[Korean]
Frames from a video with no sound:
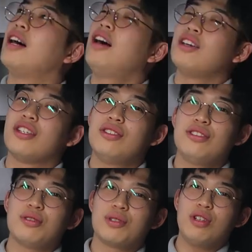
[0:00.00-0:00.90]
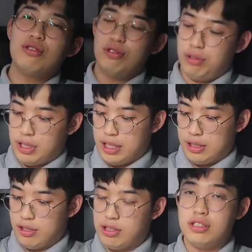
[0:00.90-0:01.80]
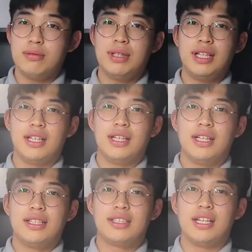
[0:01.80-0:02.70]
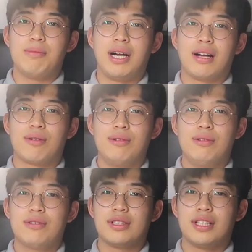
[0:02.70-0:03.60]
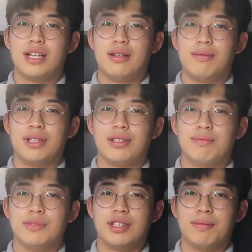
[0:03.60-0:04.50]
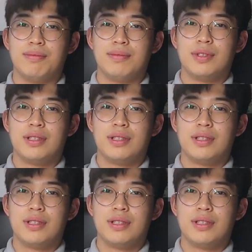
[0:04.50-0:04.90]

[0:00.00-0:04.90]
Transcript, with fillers: 아 이거는 좀 거꾸로다 처음에 제일 밝고 그 다음에 점점